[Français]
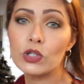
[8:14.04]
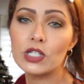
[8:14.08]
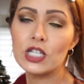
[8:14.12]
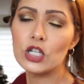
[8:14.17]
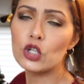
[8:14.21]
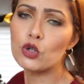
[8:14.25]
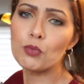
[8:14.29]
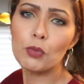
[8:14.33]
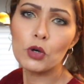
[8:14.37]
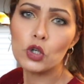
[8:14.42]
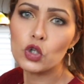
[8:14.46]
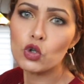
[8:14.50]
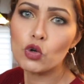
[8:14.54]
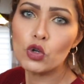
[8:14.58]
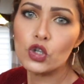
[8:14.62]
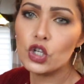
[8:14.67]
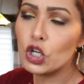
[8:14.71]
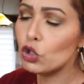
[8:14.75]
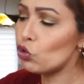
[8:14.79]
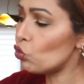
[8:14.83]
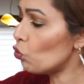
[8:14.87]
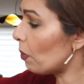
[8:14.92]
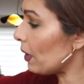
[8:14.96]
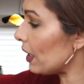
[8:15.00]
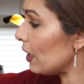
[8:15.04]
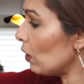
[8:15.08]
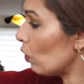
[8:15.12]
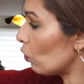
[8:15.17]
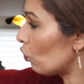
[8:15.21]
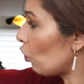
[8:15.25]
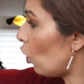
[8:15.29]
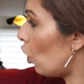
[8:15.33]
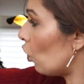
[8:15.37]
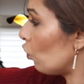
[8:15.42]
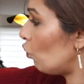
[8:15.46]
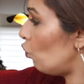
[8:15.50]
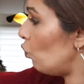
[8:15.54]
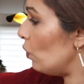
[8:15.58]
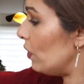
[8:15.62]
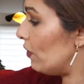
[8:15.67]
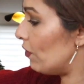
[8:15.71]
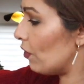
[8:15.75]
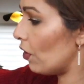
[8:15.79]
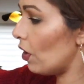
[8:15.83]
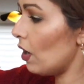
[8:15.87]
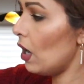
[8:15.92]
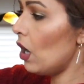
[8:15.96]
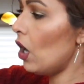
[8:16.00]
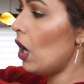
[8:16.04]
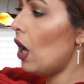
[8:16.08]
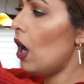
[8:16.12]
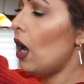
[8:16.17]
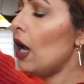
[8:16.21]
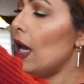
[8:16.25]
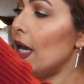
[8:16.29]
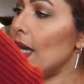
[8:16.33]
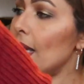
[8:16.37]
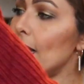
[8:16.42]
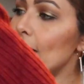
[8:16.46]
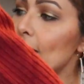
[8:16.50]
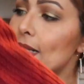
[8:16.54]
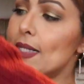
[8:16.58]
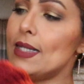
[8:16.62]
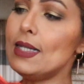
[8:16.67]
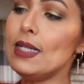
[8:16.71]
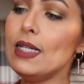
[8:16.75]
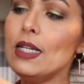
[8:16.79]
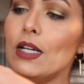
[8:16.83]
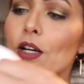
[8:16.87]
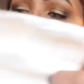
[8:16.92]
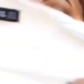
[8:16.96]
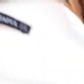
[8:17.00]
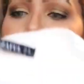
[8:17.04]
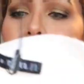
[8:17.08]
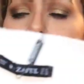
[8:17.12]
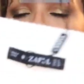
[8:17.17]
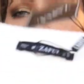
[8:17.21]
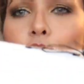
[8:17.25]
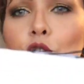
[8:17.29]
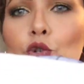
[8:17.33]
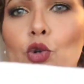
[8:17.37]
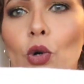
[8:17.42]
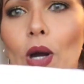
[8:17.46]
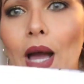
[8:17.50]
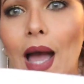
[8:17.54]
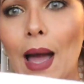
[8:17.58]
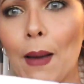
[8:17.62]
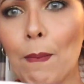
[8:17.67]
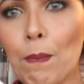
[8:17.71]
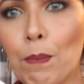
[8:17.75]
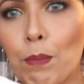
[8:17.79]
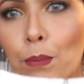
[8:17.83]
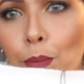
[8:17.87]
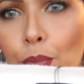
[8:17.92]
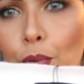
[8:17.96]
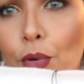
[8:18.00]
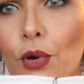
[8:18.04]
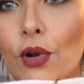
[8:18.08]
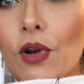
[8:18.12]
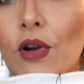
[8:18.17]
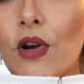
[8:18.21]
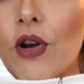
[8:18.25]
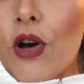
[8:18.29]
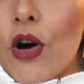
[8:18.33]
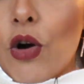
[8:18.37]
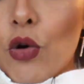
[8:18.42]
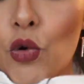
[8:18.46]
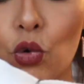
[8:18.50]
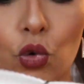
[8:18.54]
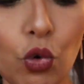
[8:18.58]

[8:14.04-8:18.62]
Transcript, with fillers: aussi. Je pense que j'ai tout pris en 38. Ici, on est sur un pull